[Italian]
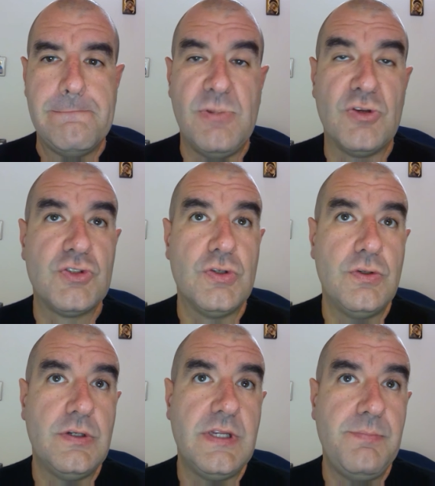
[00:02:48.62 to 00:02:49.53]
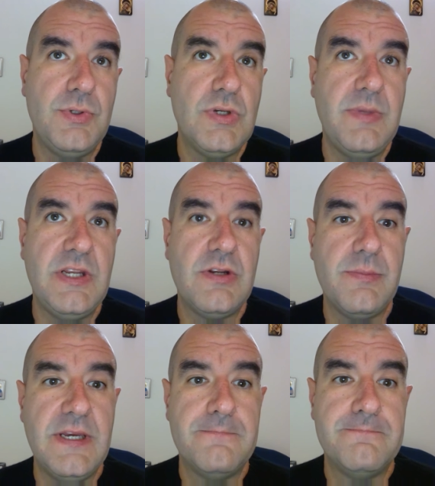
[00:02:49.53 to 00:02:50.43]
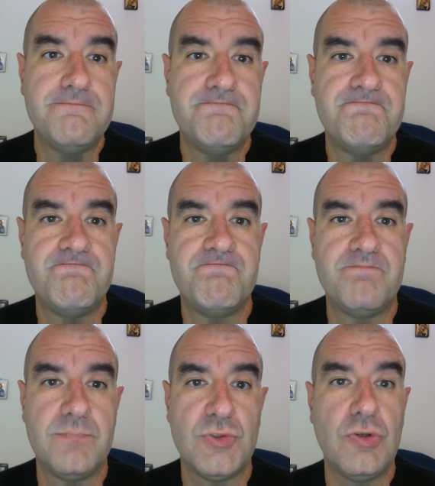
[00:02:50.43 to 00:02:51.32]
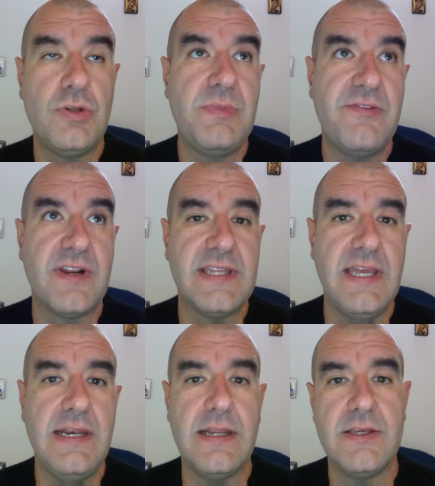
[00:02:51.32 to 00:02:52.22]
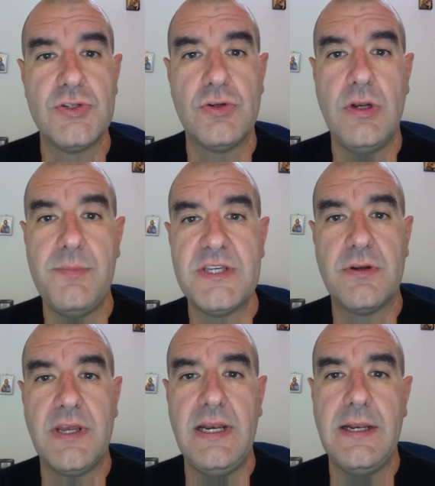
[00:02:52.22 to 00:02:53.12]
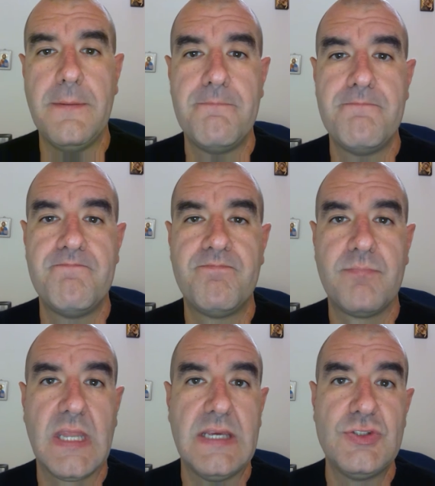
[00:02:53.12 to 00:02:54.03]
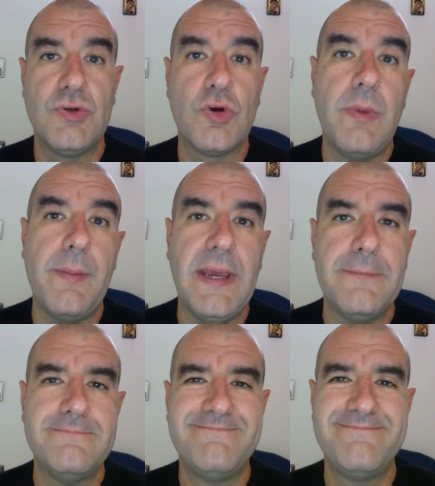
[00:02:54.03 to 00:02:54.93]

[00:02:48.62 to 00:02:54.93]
Non sono né più né meno di me, sono i miei fratelli, sono le mie sorelle, sono come me.